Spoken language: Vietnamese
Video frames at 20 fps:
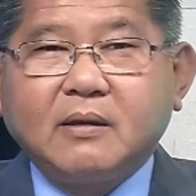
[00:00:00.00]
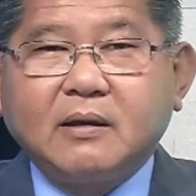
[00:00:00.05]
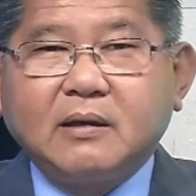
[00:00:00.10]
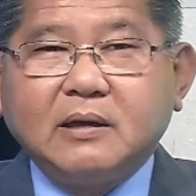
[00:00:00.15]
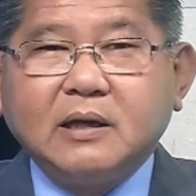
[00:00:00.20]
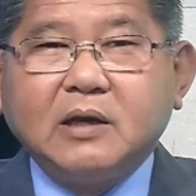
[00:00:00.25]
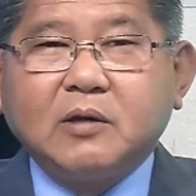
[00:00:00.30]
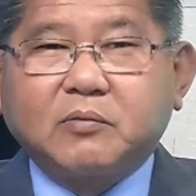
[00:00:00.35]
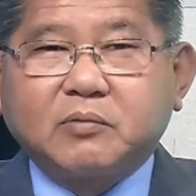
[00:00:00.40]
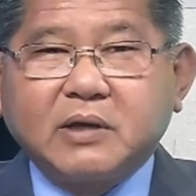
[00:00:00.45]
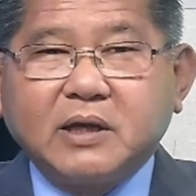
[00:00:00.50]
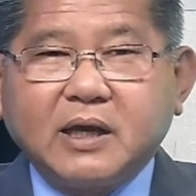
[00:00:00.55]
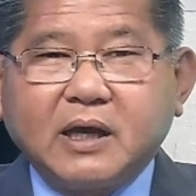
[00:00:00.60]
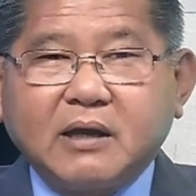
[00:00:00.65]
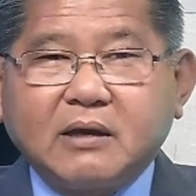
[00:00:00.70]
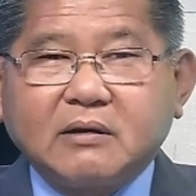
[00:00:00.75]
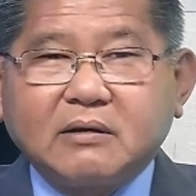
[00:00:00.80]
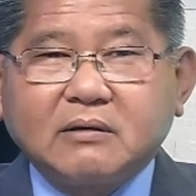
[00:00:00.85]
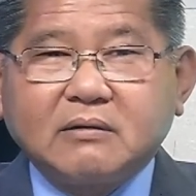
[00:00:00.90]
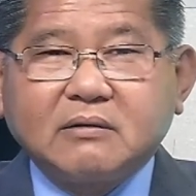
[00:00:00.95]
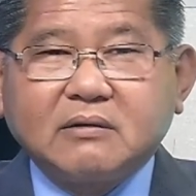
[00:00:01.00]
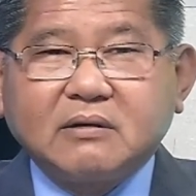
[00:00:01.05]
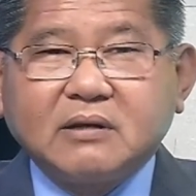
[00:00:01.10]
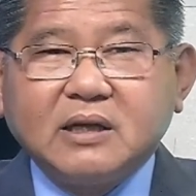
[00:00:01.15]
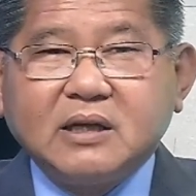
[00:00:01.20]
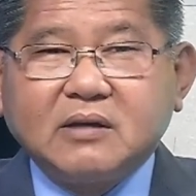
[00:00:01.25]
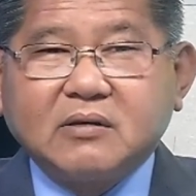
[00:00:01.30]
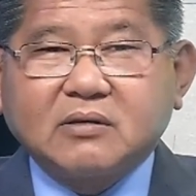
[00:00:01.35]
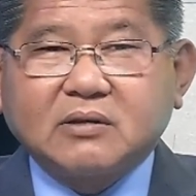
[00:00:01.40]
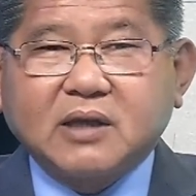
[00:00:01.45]
liên lục địa
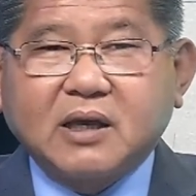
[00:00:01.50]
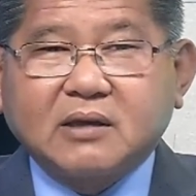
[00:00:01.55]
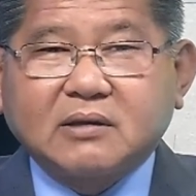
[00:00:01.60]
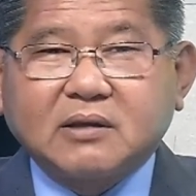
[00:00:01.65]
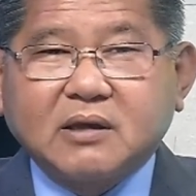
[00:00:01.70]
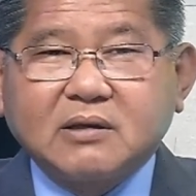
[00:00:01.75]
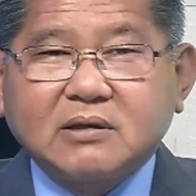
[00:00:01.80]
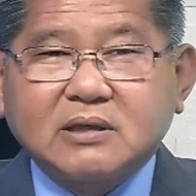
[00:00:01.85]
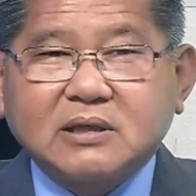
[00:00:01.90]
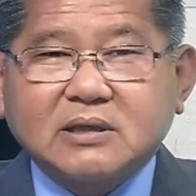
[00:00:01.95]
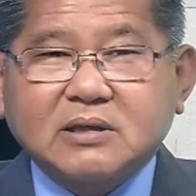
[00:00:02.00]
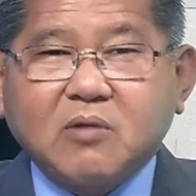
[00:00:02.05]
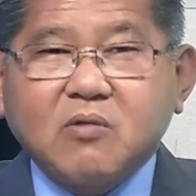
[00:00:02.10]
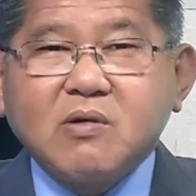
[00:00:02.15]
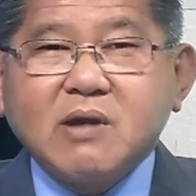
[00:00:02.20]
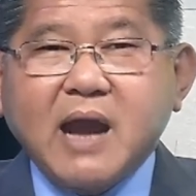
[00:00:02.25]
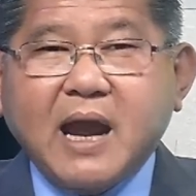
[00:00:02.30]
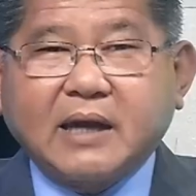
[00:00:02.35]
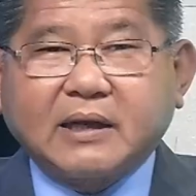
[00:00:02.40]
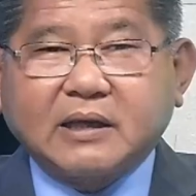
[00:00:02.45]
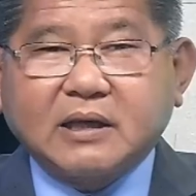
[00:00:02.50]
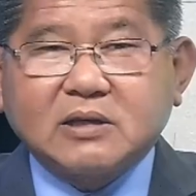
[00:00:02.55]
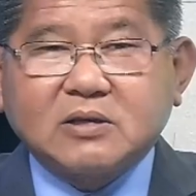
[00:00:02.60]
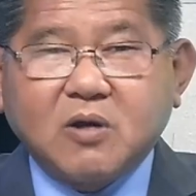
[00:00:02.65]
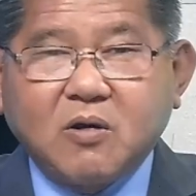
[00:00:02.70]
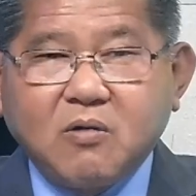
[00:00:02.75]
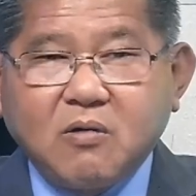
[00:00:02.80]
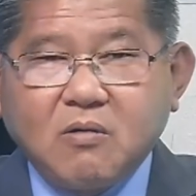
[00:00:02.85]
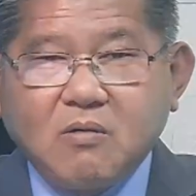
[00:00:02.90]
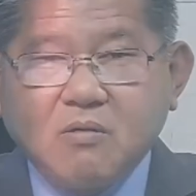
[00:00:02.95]
đi có thể tới 6.000 cây
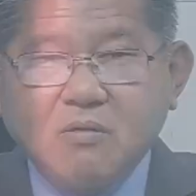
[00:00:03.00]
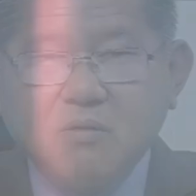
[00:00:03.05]
số